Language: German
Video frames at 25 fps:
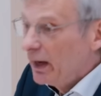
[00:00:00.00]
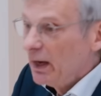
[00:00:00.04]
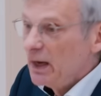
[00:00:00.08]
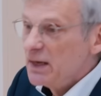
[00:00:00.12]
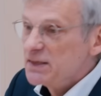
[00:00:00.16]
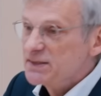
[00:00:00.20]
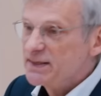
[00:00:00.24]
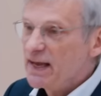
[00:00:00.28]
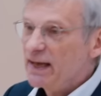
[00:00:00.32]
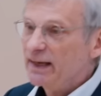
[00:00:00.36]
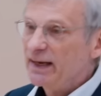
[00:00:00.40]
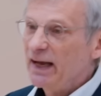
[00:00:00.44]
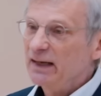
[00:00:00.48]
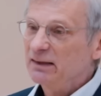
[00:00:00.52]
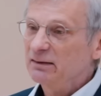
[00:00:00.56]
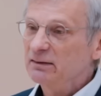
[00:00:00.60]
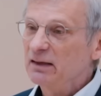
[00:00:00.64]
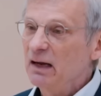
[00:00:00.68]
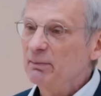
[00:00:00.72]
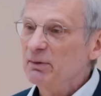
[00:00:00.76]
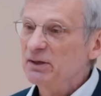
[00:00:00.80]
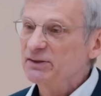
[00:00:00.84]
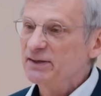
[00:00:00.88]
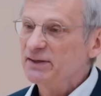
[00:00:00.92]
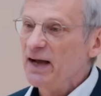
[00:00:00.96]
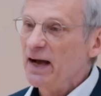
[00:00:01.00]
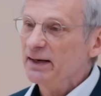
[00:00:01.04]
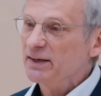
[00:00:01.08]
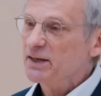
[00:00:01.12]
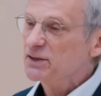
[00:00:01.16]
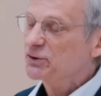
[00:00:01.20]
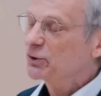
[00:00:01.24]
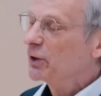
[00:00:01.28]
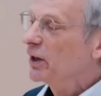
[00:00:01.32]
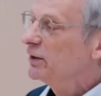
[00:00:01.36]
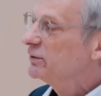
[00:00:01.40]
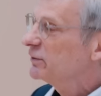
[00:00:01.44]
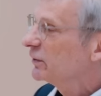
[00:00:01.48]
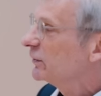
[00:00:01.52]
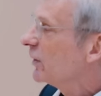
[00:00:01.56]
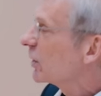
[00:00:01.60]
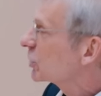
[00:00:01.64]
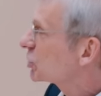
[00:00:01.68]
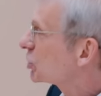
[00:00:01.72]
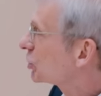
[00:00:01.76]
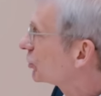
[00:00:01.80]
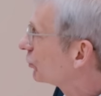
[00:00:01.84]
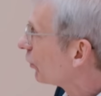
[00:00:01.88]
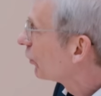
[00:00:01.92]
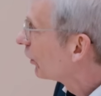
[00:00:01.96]
Sehr geehrte Damen und Herren, ich könnte noch
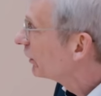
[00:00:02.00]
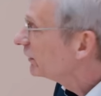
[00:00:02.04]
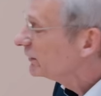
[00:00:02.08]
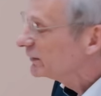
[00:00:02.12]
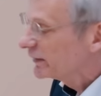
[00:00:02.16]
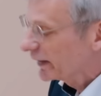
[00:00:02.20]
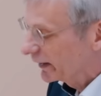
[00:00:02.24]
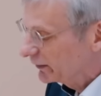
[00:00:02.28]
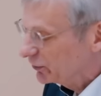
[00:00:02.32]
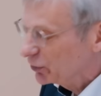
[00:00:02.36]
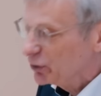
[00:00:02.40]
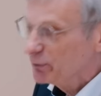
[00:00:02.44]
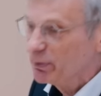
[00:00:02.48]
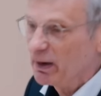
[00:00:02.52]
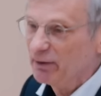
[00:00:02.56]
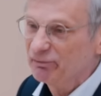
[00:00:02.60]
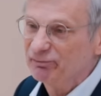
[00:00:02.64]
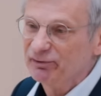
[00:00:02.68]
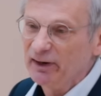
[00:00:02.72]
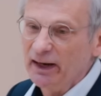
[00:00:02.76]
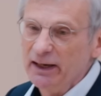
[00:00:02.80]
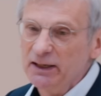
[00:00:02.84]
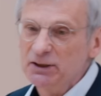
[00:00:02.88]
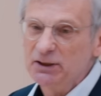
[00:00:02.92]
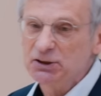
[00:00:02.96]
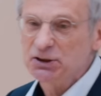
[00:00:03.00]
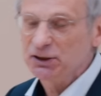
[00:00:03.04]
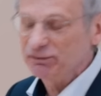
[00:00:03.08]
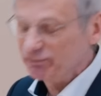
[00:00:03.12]
Stunden über falsche